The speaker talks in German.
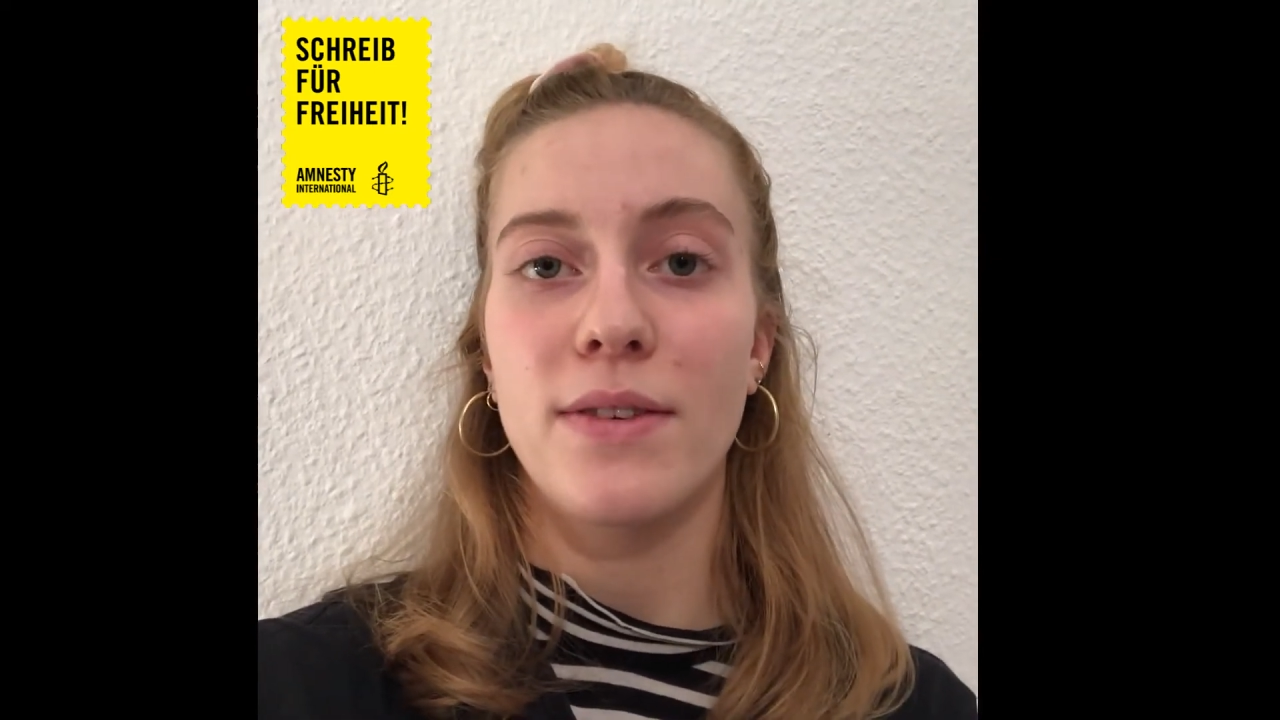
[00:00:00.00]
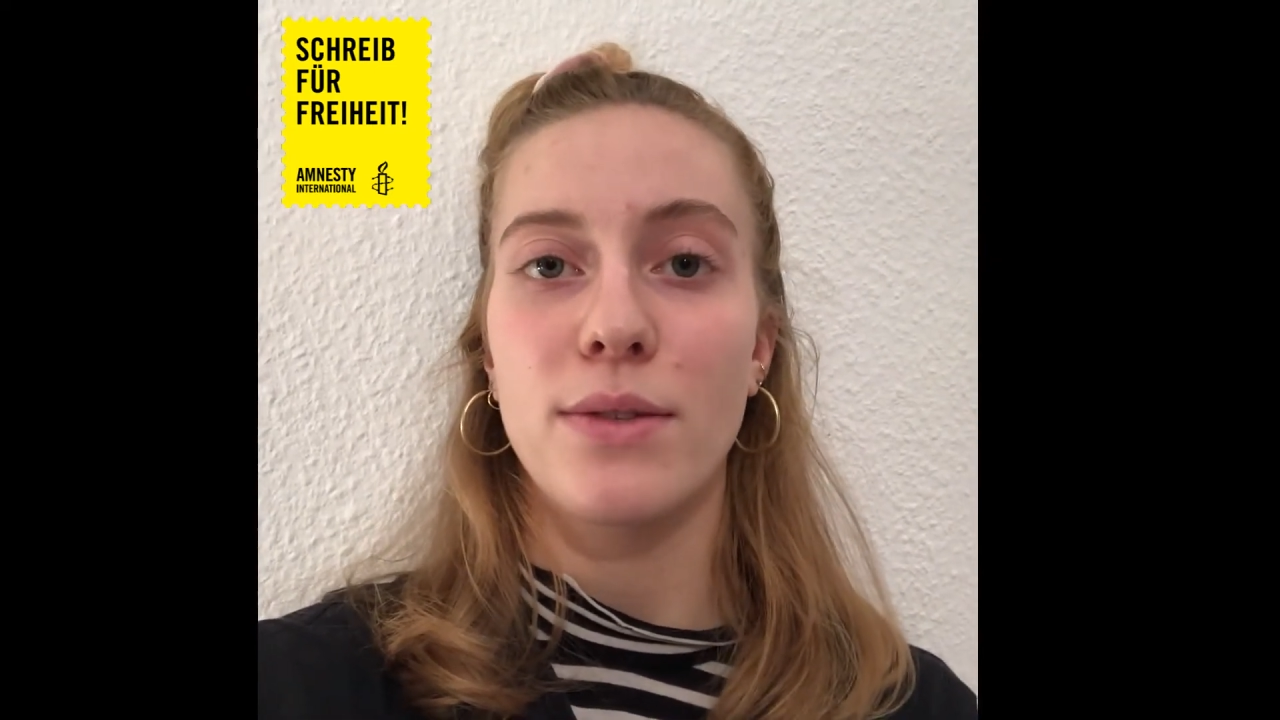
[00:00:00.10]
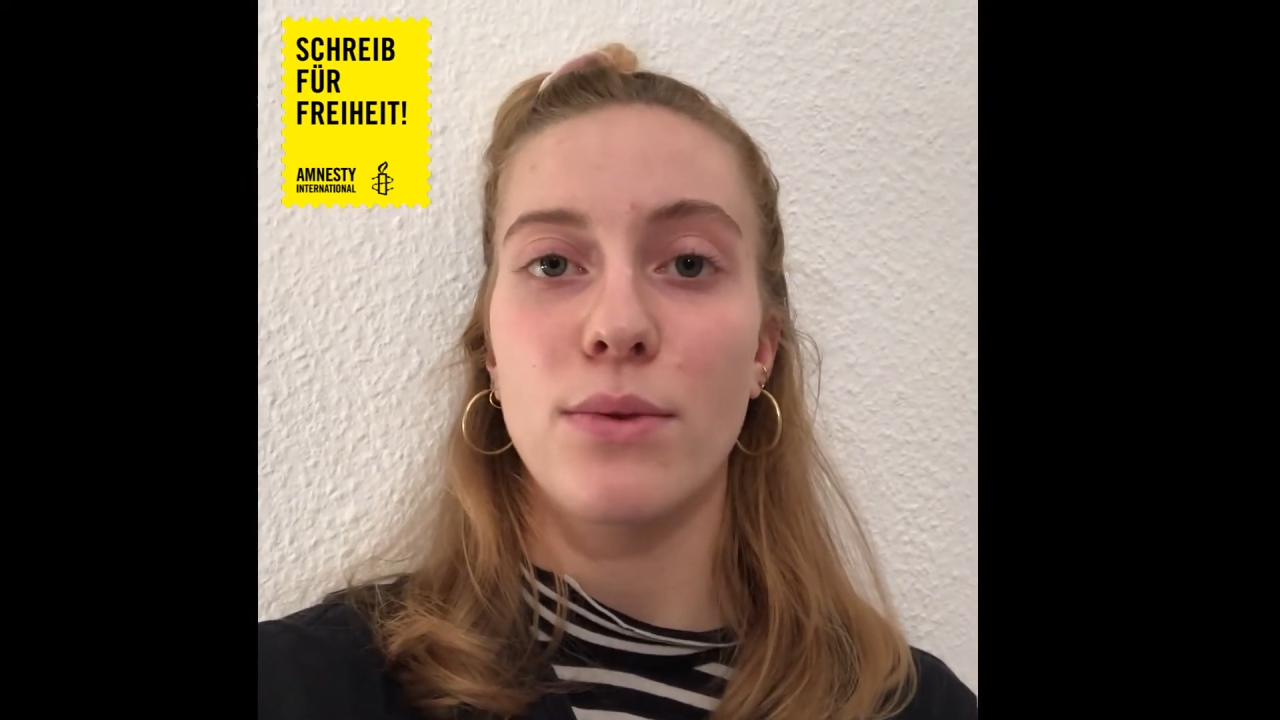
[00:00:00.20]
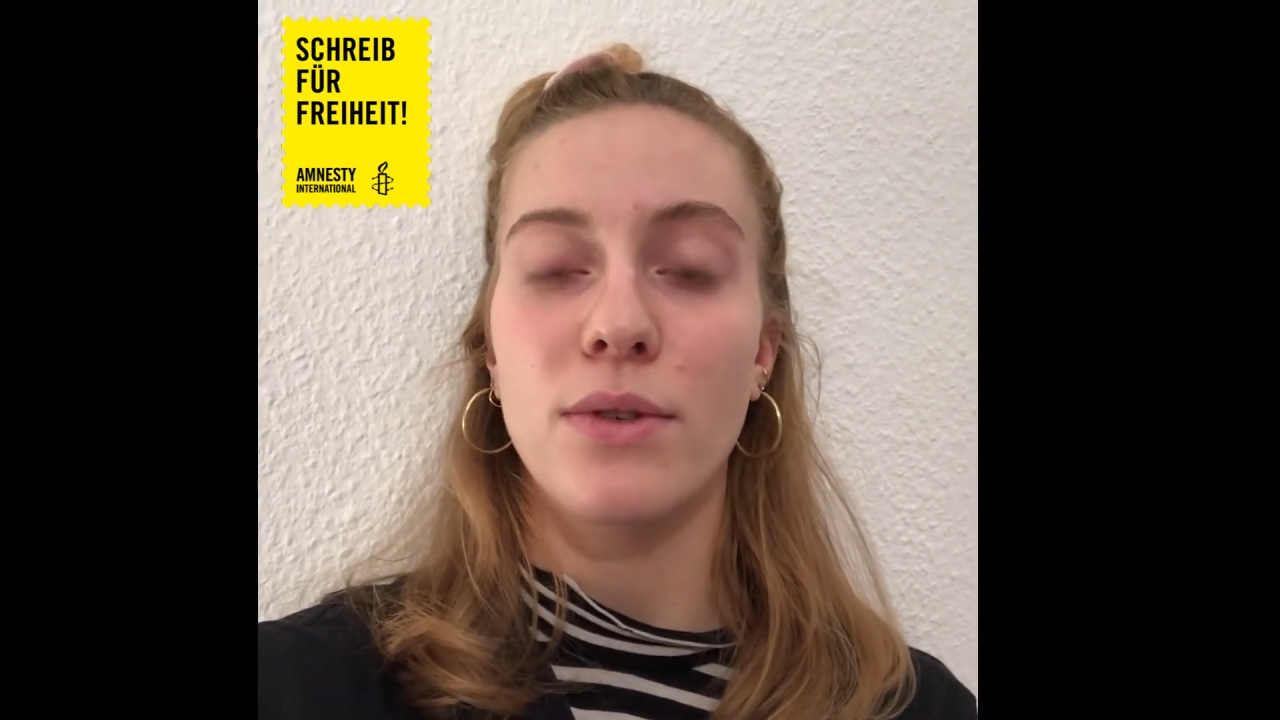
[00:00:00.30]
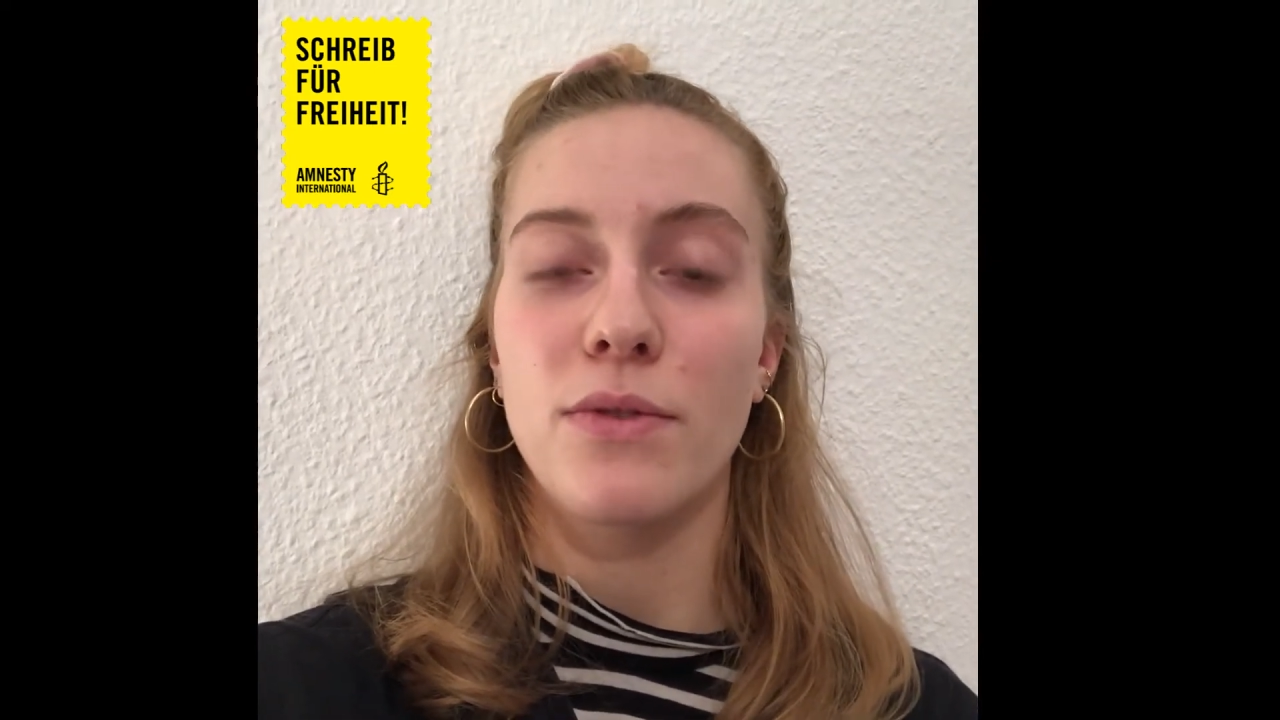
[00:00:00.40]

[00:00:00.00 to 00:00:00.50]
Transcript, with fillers: versuchten